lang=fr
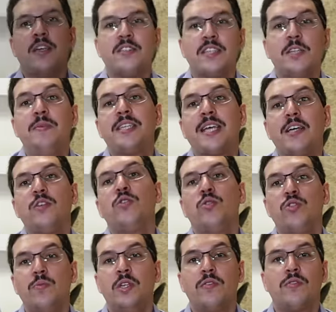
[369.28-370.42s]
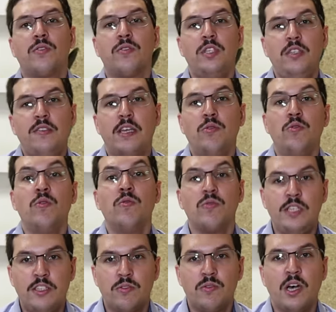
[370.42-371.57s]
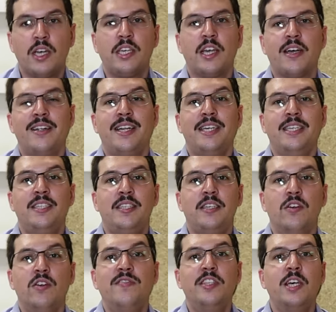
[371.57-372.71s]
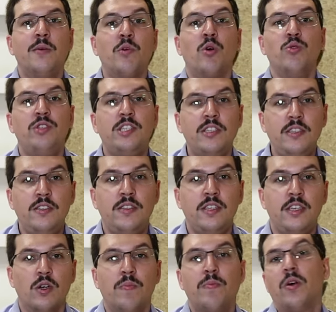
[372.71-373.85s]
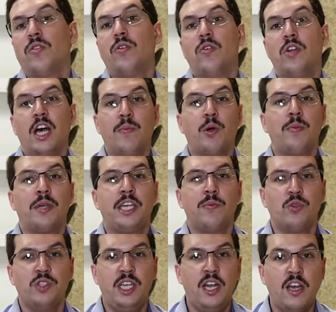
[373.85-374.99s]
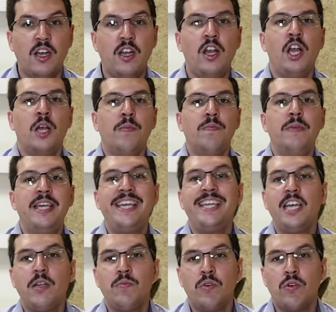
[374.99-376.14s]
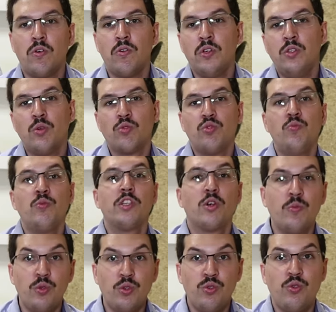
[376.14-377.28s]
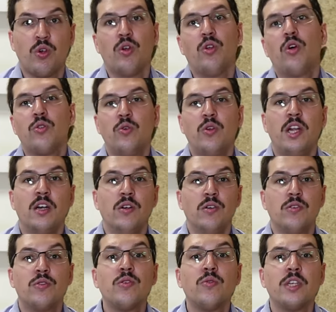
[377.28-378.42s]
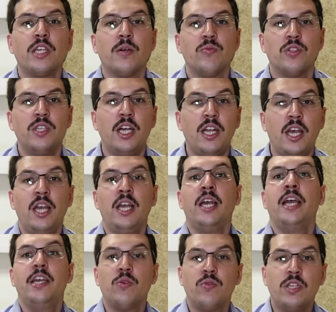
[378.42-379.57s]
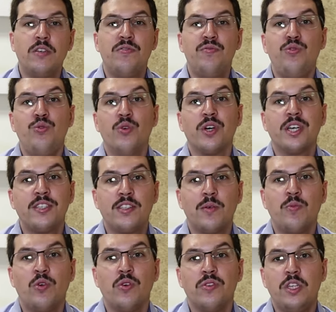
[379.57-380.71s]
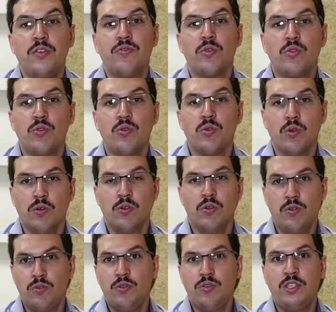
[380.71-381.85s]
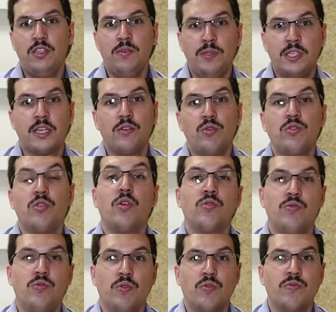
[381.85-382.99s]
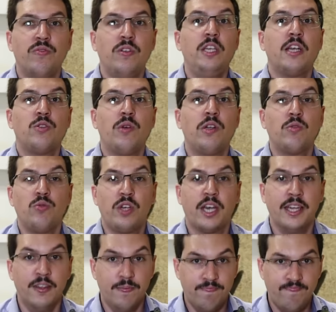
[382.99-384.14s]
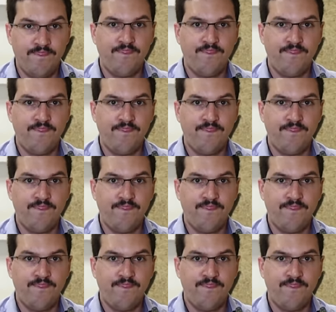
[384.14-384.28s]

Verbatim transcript: Cette mitrailleuse 1910 a une longue histoire car elle a été euh, évidemment utilisée euh, pendant la Première Guerre mondiale, mais également et euh, dans une moindre mesure lors de la Seconde Guerre mondiale, et on a vu récemment des photos de ces mitrailleuses lors du conflit actuel en Ukraine.